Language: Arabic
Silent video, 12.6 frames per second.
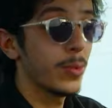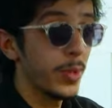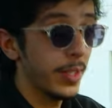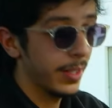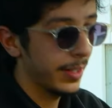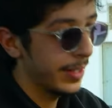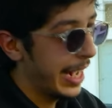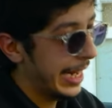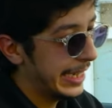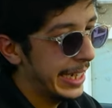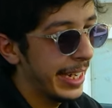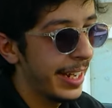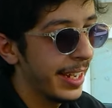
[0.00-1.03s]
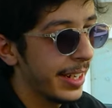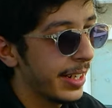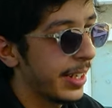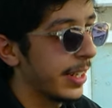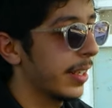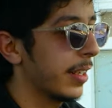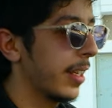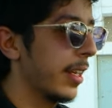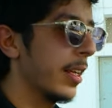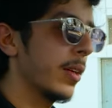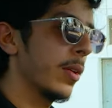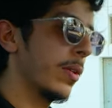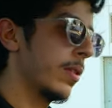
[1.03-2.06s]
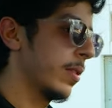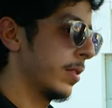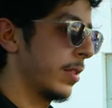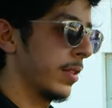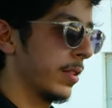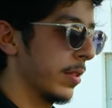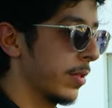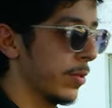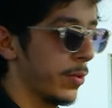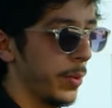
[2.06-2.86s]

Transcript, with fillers: زوينه ناحيتي لها هنايا ايكرون آه،